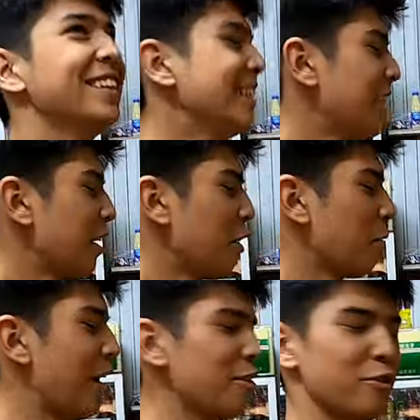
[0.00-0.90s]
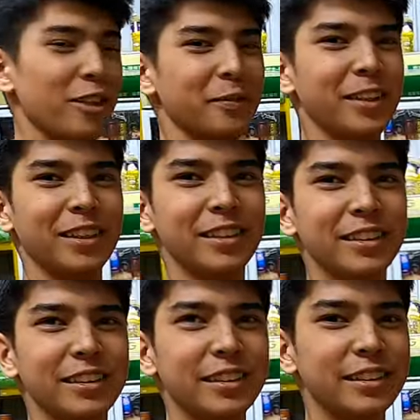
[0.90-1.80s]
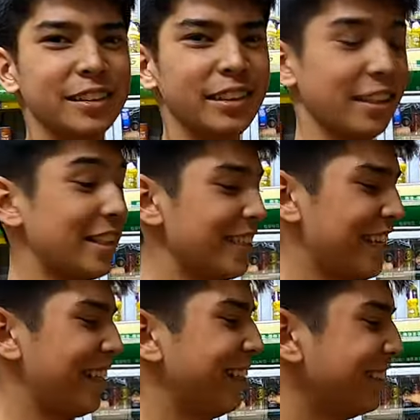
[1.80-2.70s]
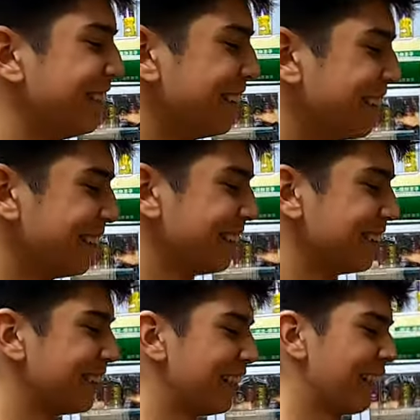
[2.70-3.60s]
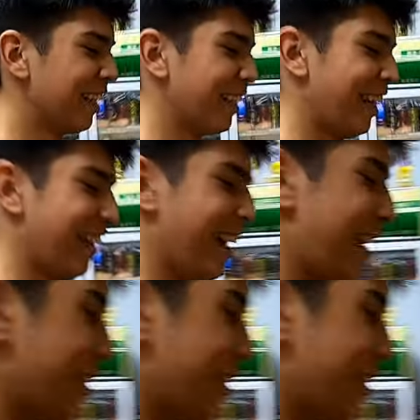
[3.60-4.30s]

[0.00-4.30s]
Very nice. Where are you from? India. India. Bombay. दिल्ली बॉम्बे आई